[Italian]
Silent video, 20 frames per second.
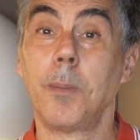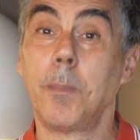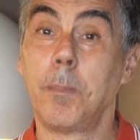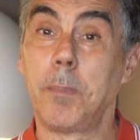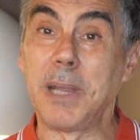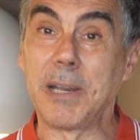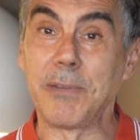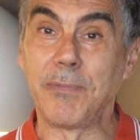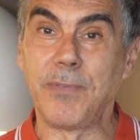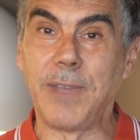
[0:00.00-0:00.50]

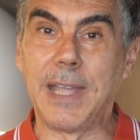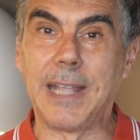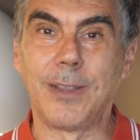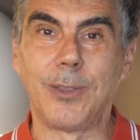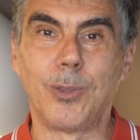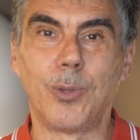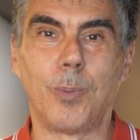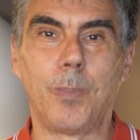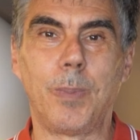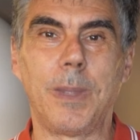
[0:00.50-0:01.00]

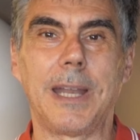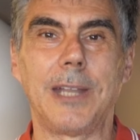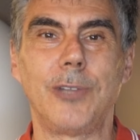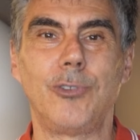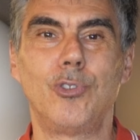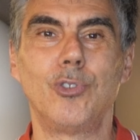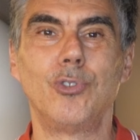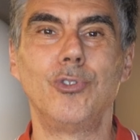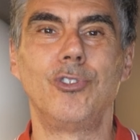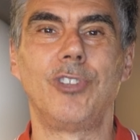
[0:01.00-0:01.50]
Perfetto per
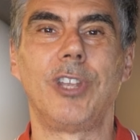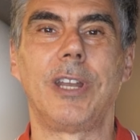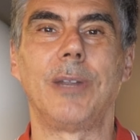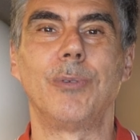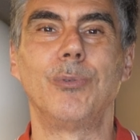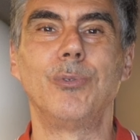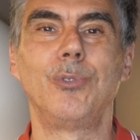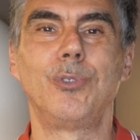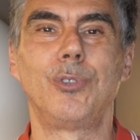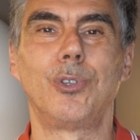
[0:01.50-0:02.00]
aggiungere
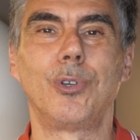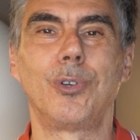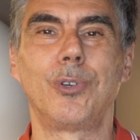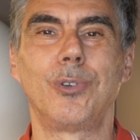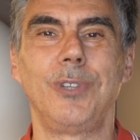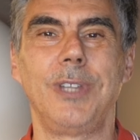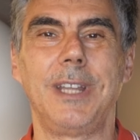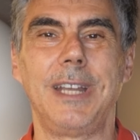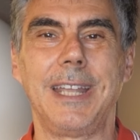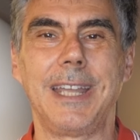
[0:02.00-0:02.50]
un
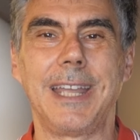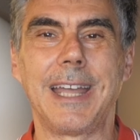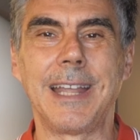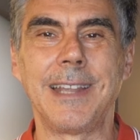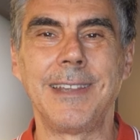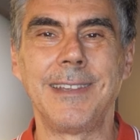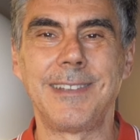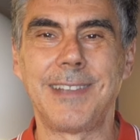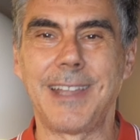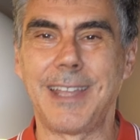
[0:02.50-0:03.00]
tocco di
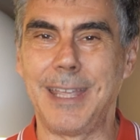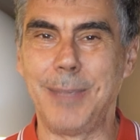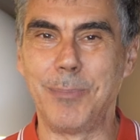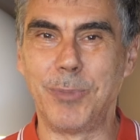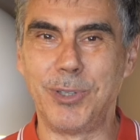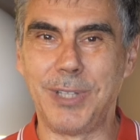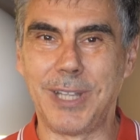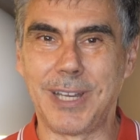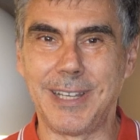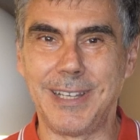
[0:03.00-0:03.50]
eleganza e
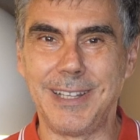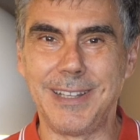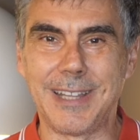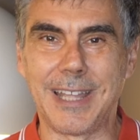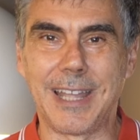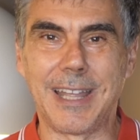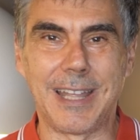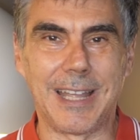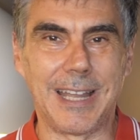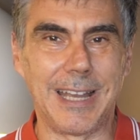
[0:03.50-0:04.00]

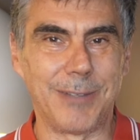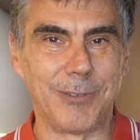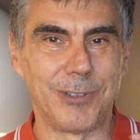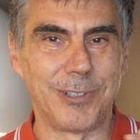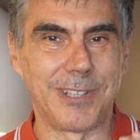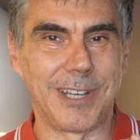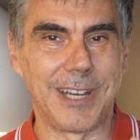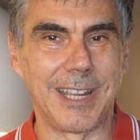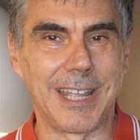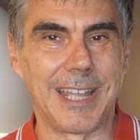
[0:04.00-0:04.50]
modernità alla
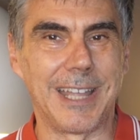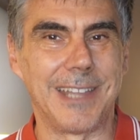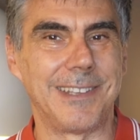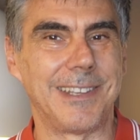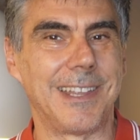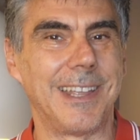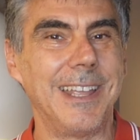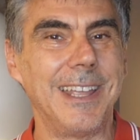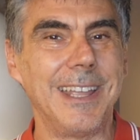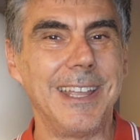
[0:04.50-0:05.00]
vostra
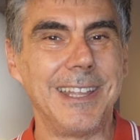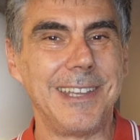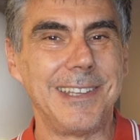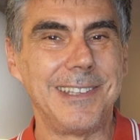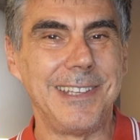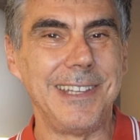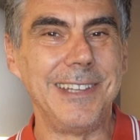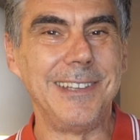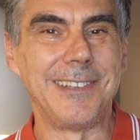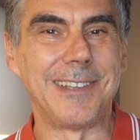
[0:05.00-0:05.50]
casa,
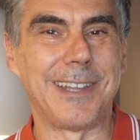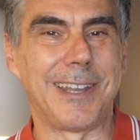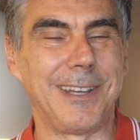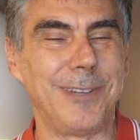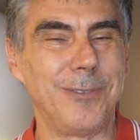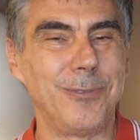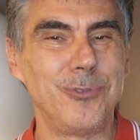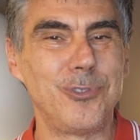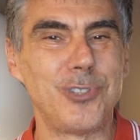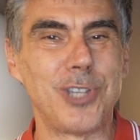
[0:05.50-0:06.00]
senza
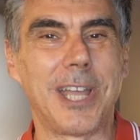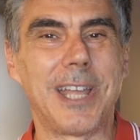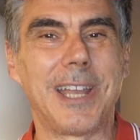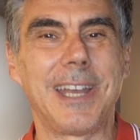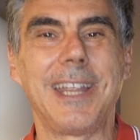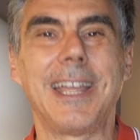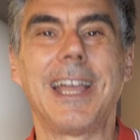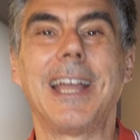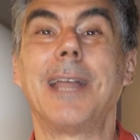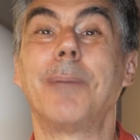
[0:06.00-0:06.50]

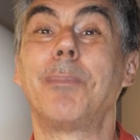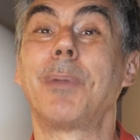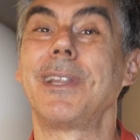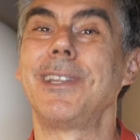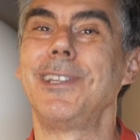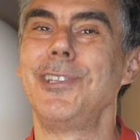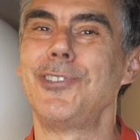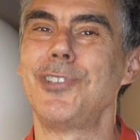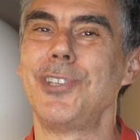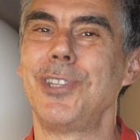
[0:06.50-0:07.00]
rinunciare alla
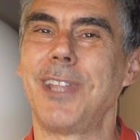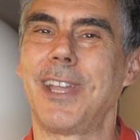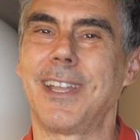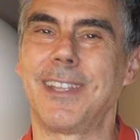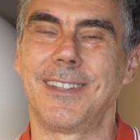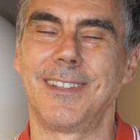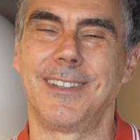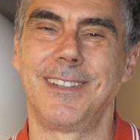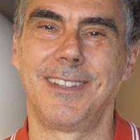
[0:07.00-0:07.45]
praticità.